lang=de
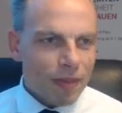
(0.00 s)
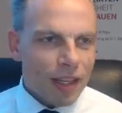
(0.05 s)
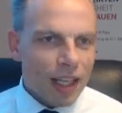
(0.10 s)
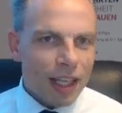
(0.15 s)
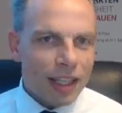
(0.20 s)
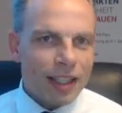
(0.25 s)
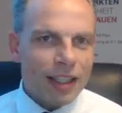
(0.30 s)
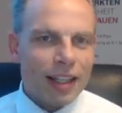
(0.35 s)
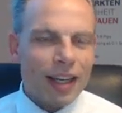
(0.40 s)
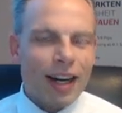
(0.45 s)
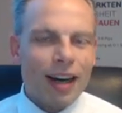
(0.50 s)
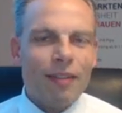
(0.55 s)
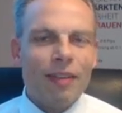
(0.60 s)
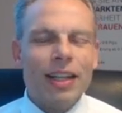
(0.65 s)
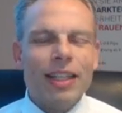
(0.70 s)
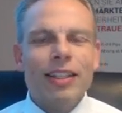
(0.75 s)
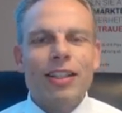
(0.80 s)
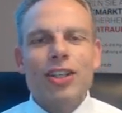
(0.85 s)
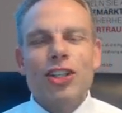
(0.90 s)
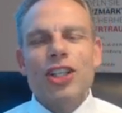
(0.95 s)
eine
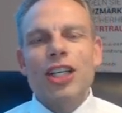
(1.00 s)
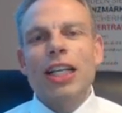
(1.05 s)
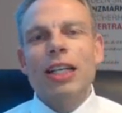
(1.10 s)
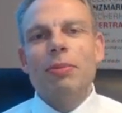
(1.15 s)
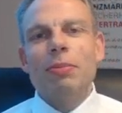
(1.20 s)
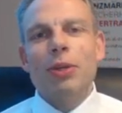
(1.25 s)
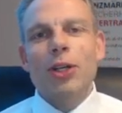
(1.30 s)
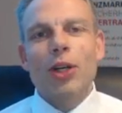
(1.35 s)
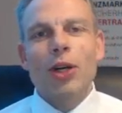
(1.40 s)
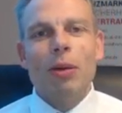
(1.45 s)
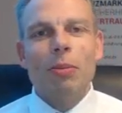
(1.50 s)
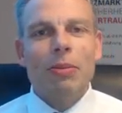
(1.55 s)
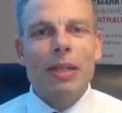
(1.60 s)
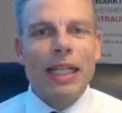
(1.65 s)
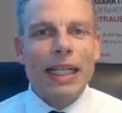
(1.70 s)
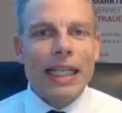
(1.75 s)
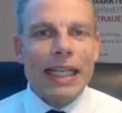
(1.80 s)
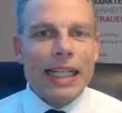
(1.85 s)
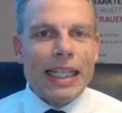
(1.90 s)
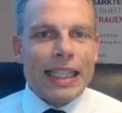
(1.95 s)
Krawatte geschenkt bekommen,
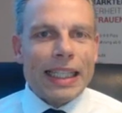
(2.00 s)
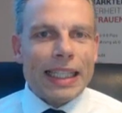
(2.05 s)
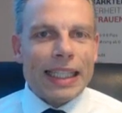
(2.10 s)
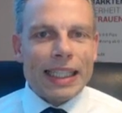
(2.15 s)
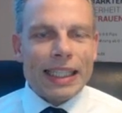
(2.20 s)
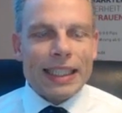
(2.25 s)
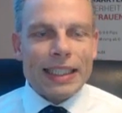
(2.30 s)
äh,